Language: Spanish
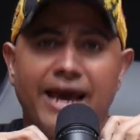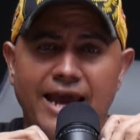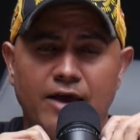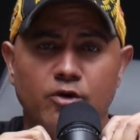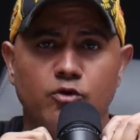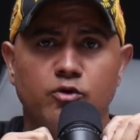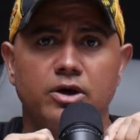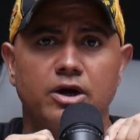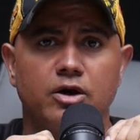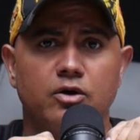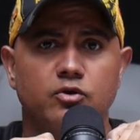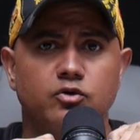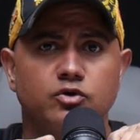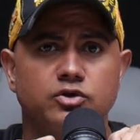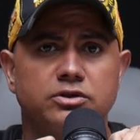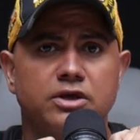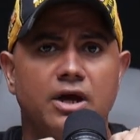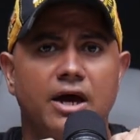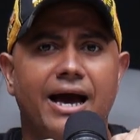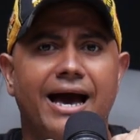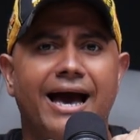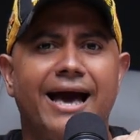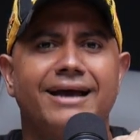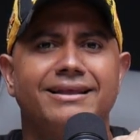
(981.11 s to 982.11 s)
Edwin
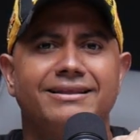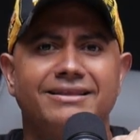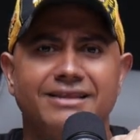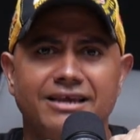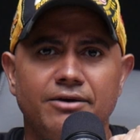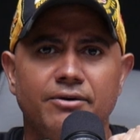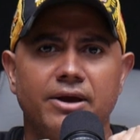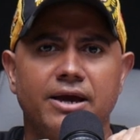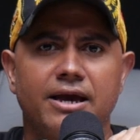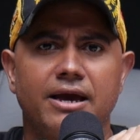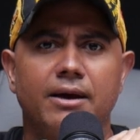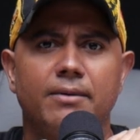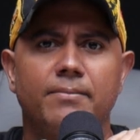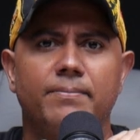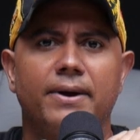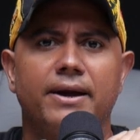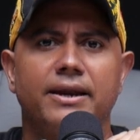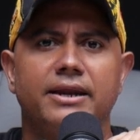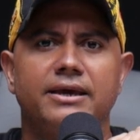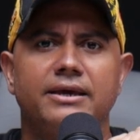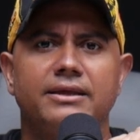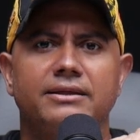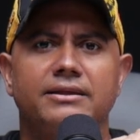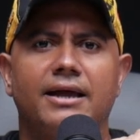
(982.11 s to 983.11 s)
Cruz, activen
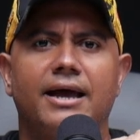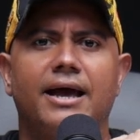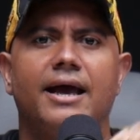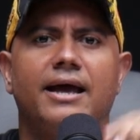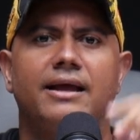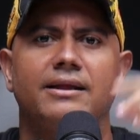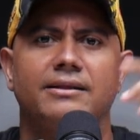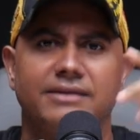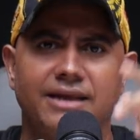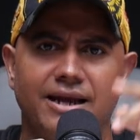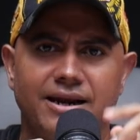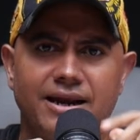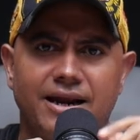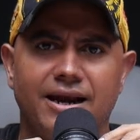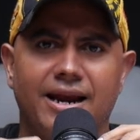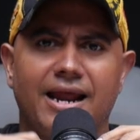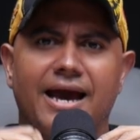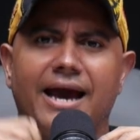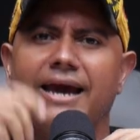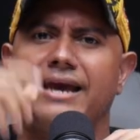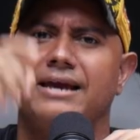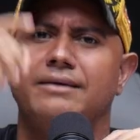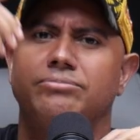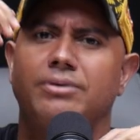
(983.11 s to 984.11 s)
campanita, denle
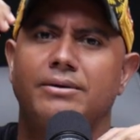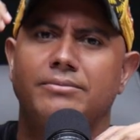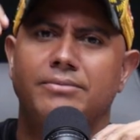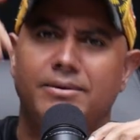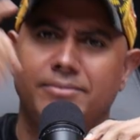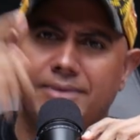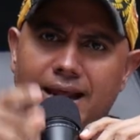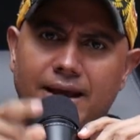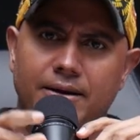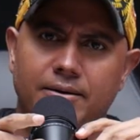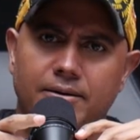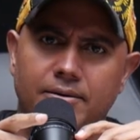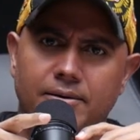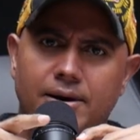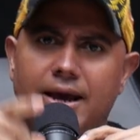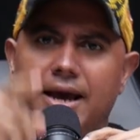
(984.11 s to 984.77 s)
like, bla, bla, bla, bla.